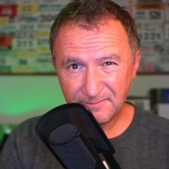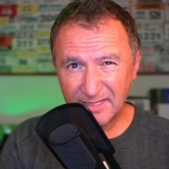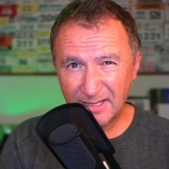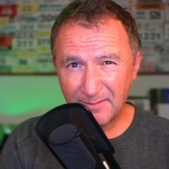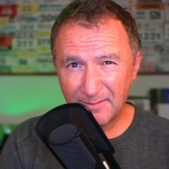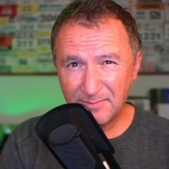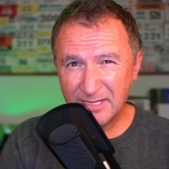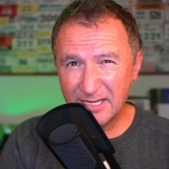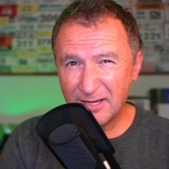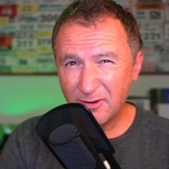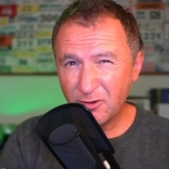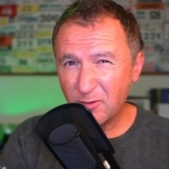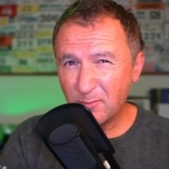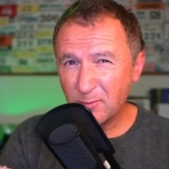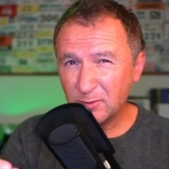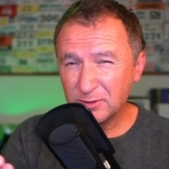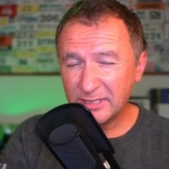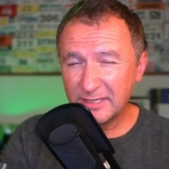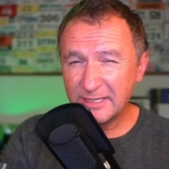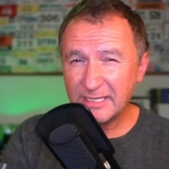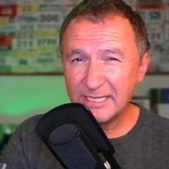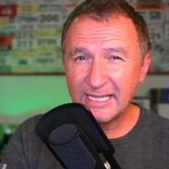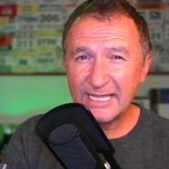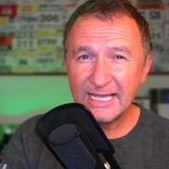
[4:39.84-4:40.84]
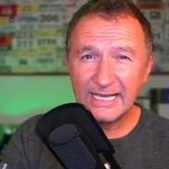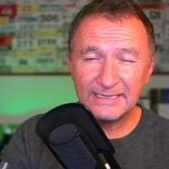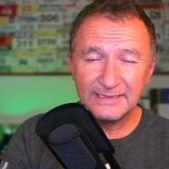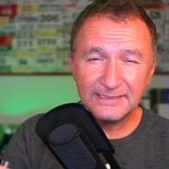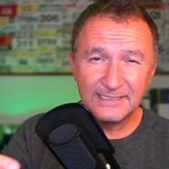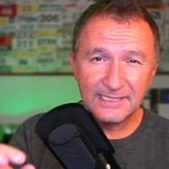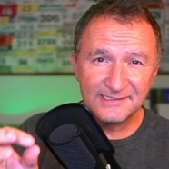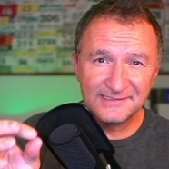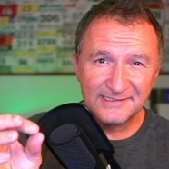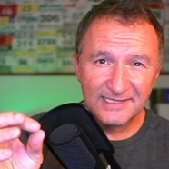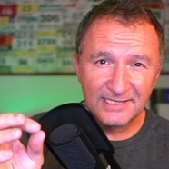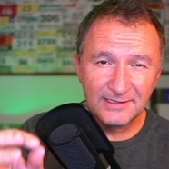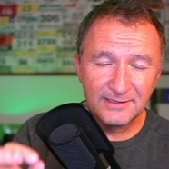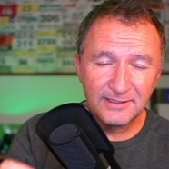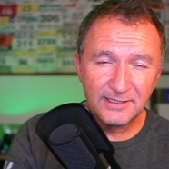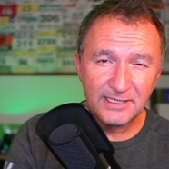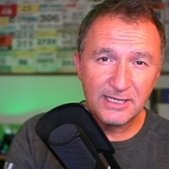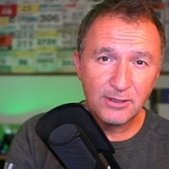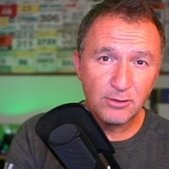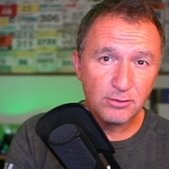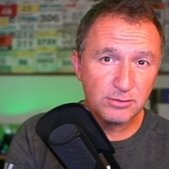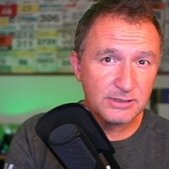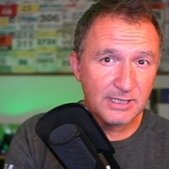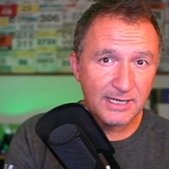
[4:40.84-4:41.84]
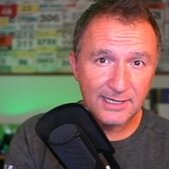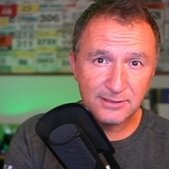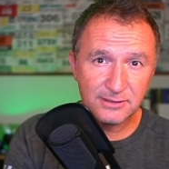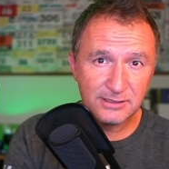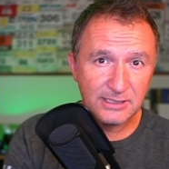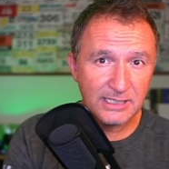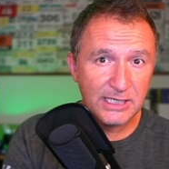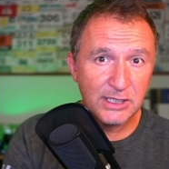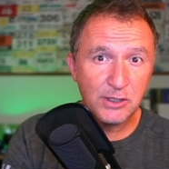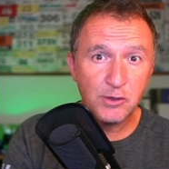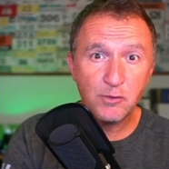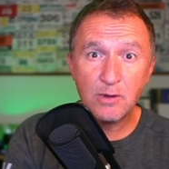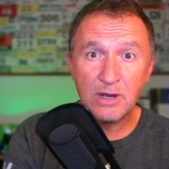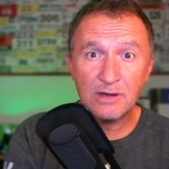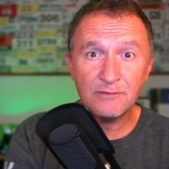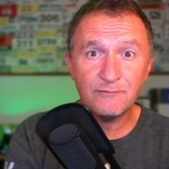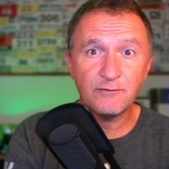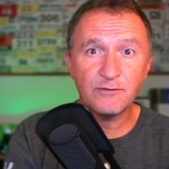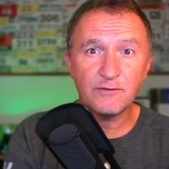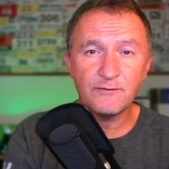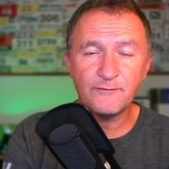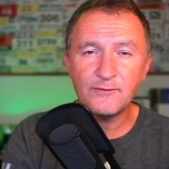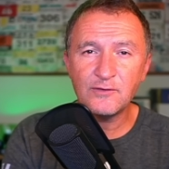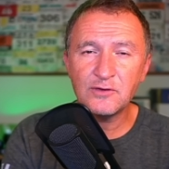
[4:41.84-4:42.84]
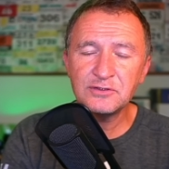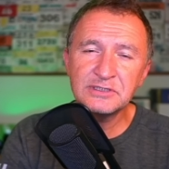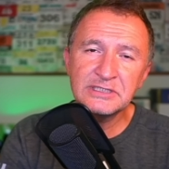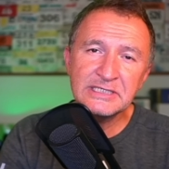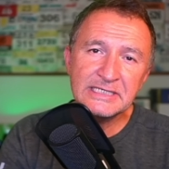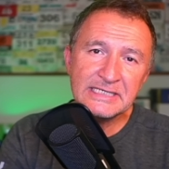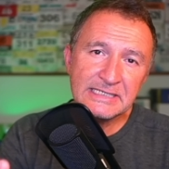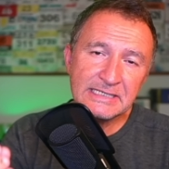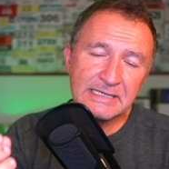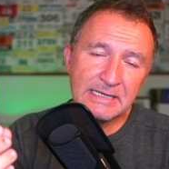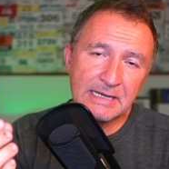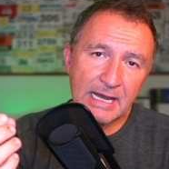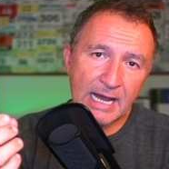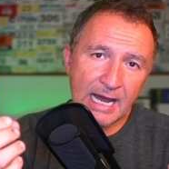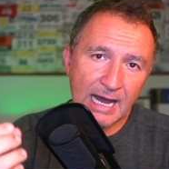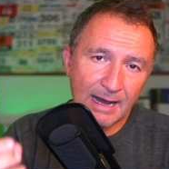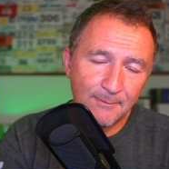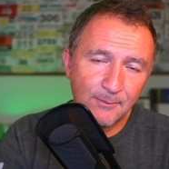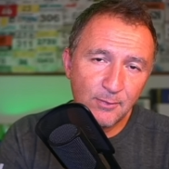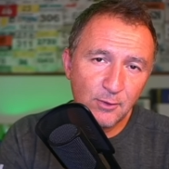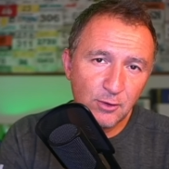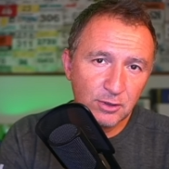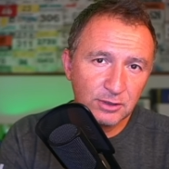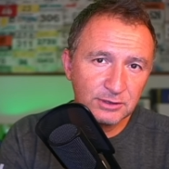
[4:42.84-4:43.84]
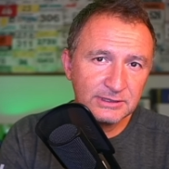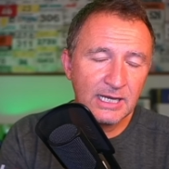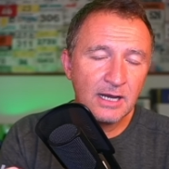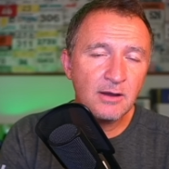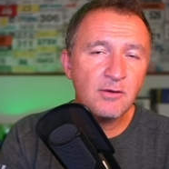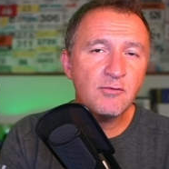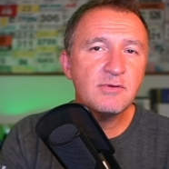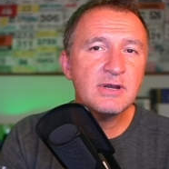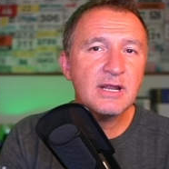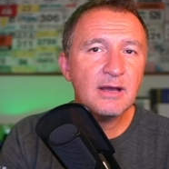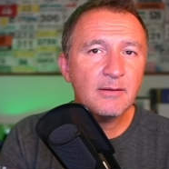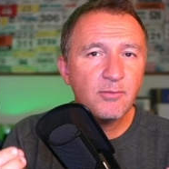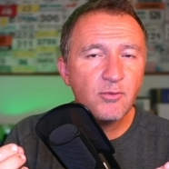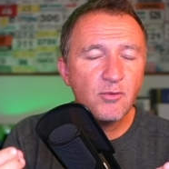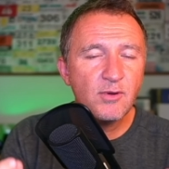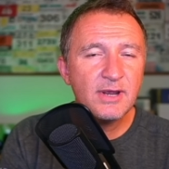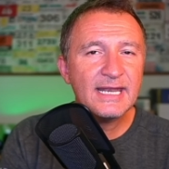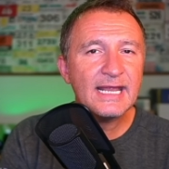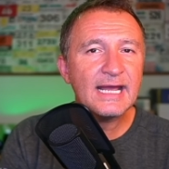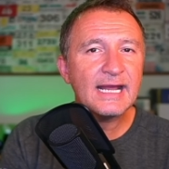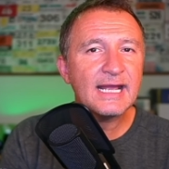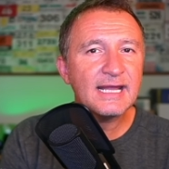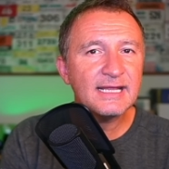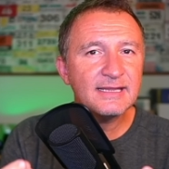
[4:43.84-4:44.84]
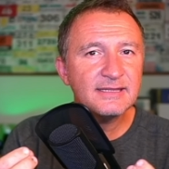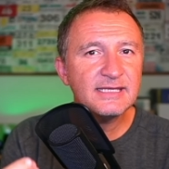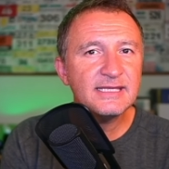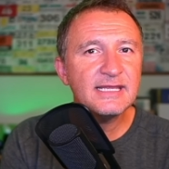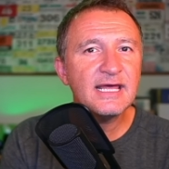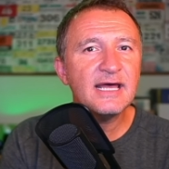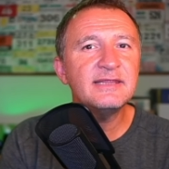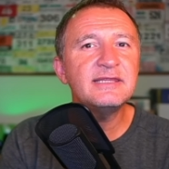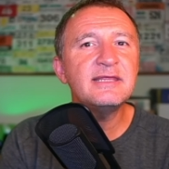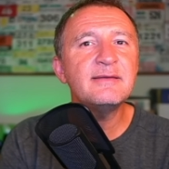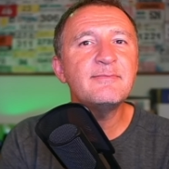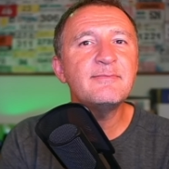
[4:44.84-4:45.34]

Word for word: También, como te dije antes, el trigo sarraceno o alforfón aporta una buena cantidad de